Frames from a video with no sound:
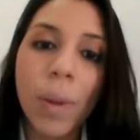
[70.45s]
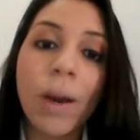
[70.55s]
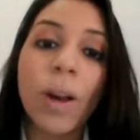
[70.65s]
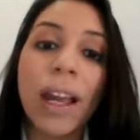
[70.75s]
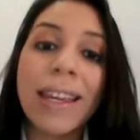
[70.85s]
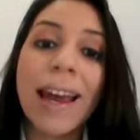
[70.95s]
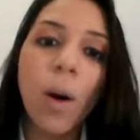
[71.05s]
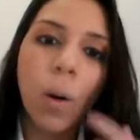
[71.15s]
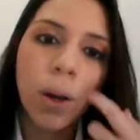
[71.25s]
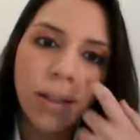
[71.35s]
pero que ya
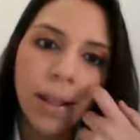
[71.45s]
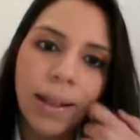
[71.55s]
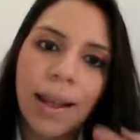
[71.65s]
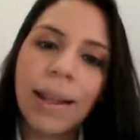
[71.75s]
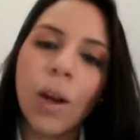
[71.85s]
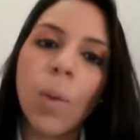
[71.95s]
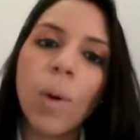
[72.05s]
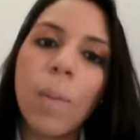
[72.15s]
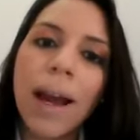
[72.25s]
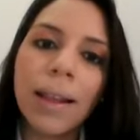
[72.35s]
hoy se entienden
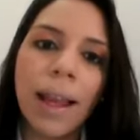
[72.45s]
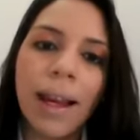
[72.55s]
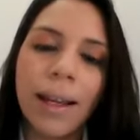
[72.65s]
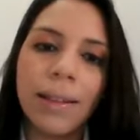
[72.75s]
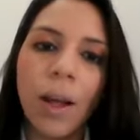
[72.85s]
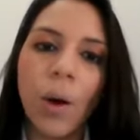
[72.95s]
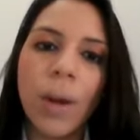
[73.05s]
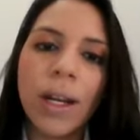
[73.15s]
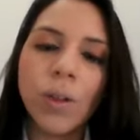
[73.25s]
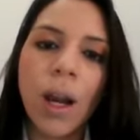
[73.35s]
como parte del Estado
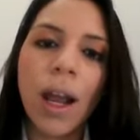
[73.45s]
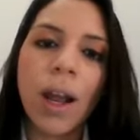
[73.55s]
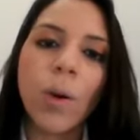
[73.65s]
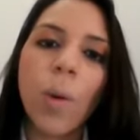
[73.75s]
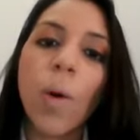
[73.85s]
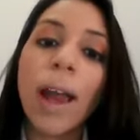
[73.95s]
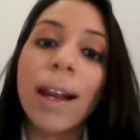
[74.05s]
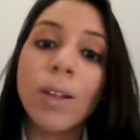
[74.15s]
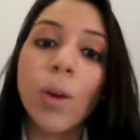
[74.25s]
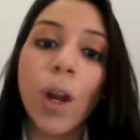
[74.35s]
venezolano, como es el
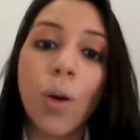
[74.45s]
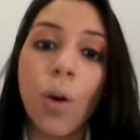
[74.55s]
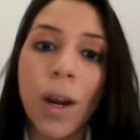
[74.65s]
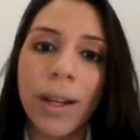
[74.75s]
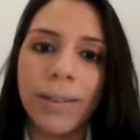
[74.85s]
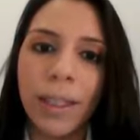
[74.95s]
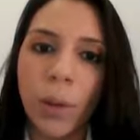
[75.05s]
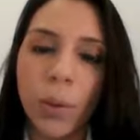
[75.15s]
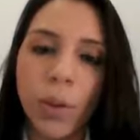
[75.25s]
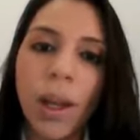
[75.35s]
caso de los
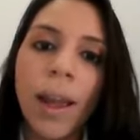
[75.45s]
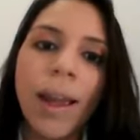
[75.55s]
colectivos.